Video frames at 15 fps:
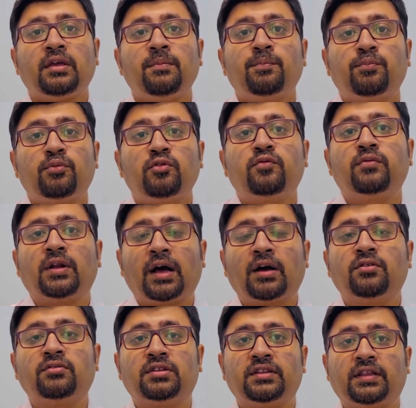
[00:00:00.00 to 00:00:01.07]
ইম্প্রুভ না
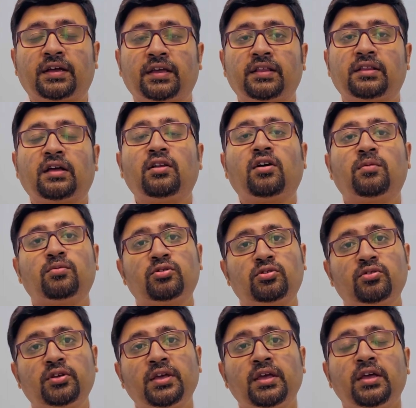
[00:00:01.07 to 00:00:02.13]
হতে থাকে তাহলে
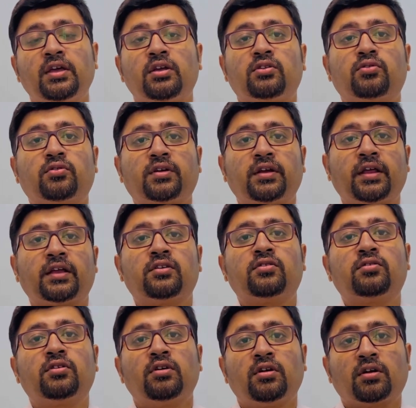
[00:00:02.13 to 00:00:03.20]
অবশ্যই চোখের একজন